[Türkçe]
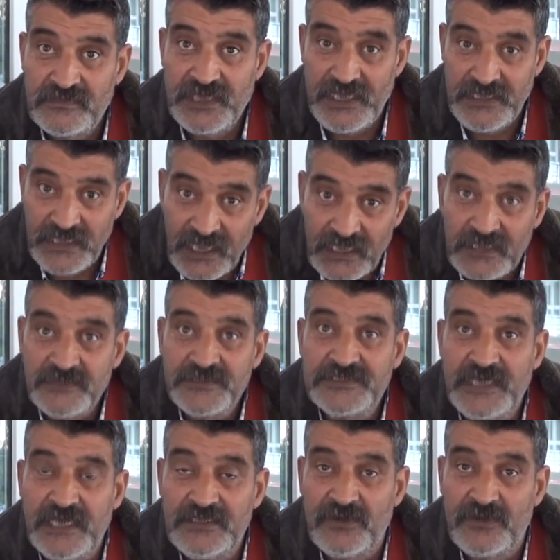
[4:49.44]
Kendi
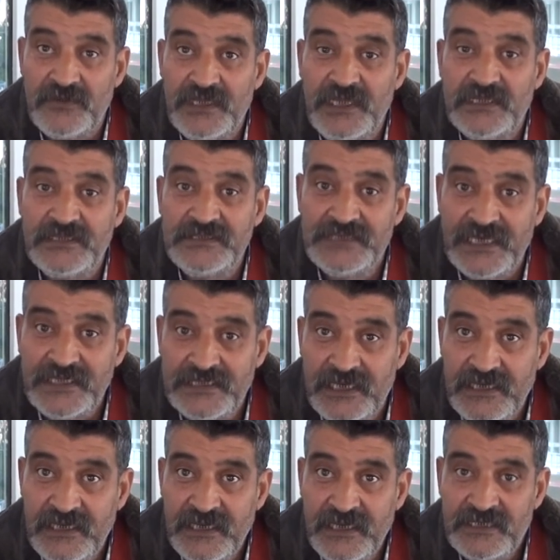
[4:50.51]
halkımızdan da, Roman halkından da,
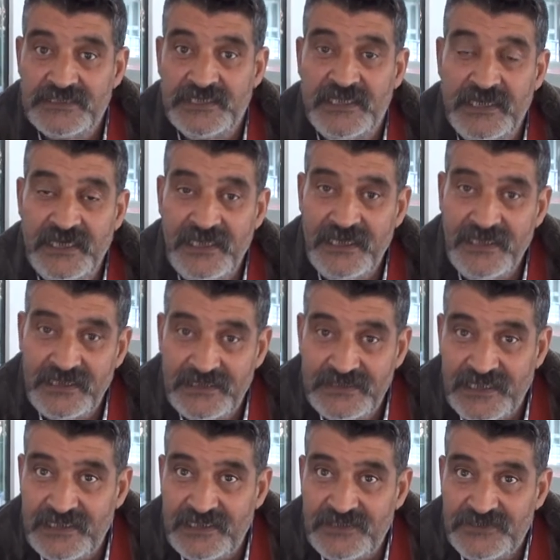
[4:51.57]
Çanakkale
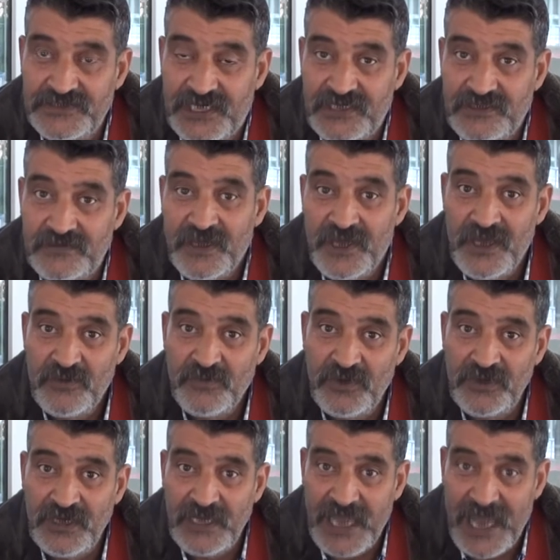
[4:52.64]
halkından da rica ediyorum.
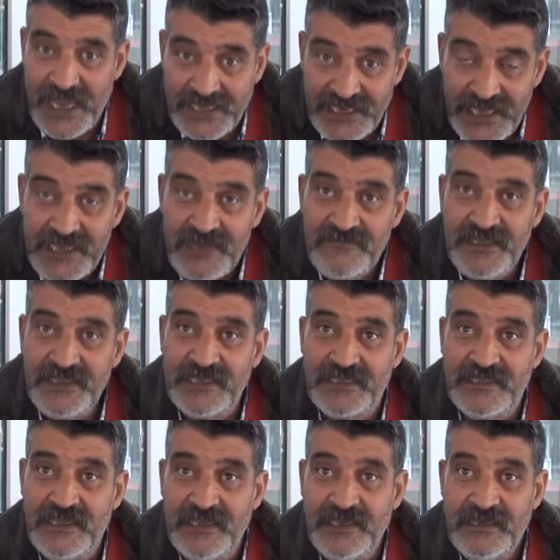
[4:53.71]
Bu erken
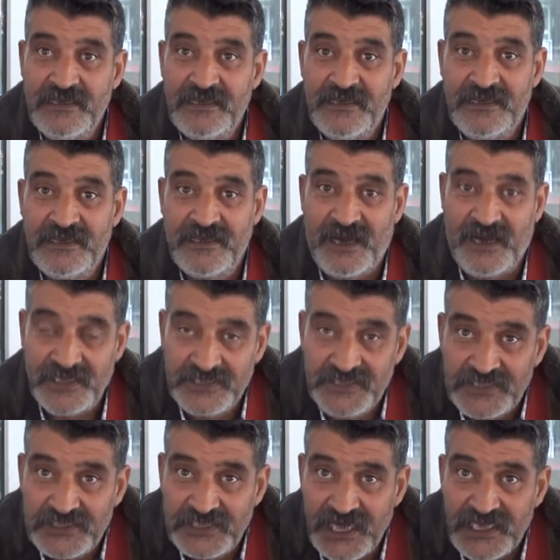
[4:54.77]
evliliklere
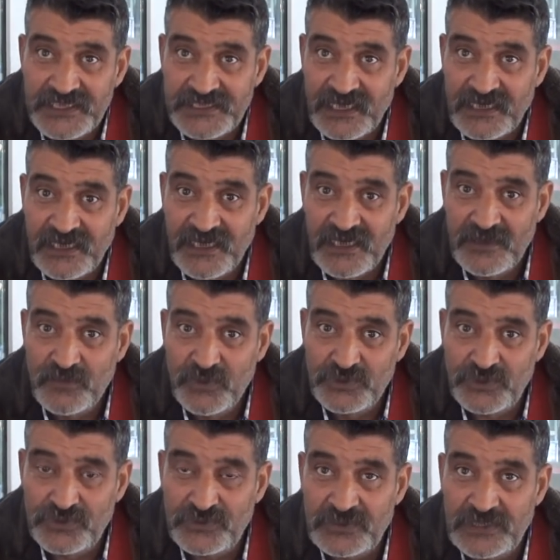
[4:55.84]
karşı çıkarsa bu
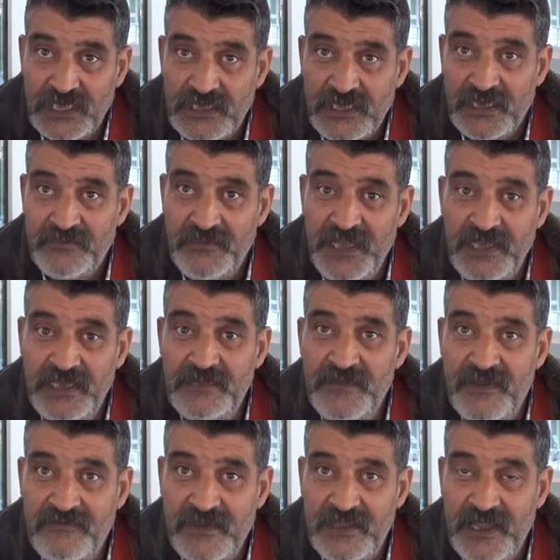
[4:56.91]
çocuklar belirli
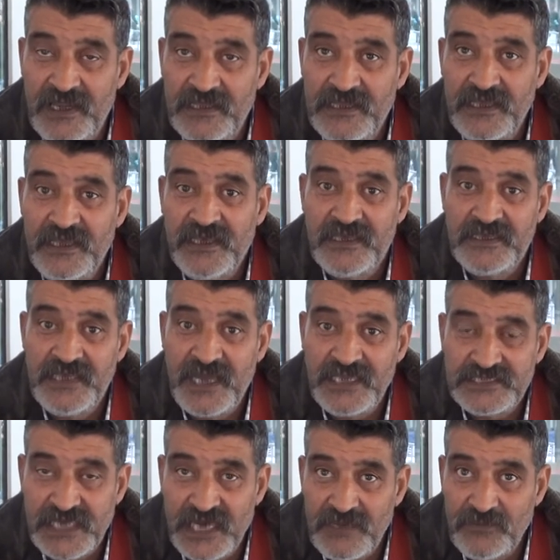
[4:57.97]
mevkilerde yer
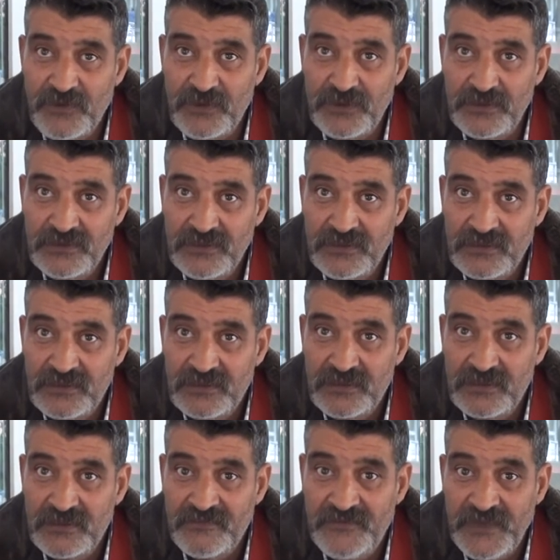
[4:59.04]
sahibi olur,
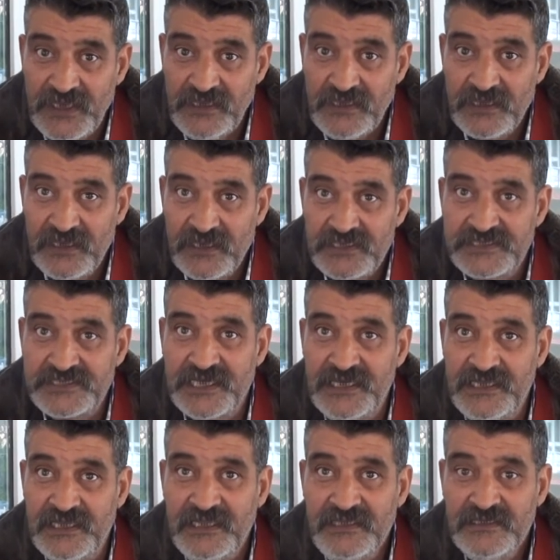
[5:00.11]
Makam sahibi
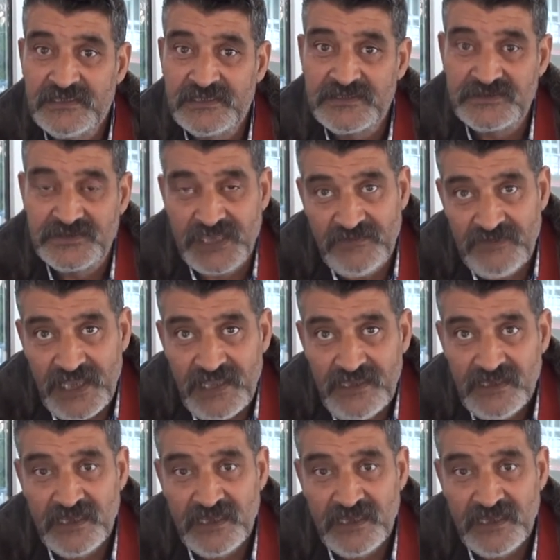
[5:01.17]
sayılan, sevilen